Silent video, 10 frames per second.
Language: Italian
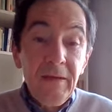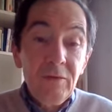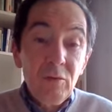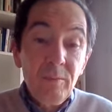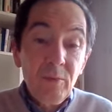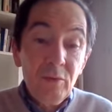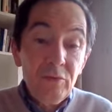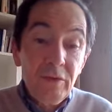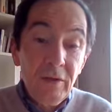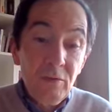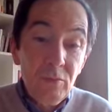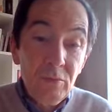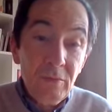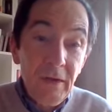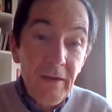antropologica e
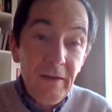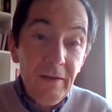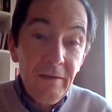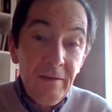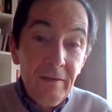culturale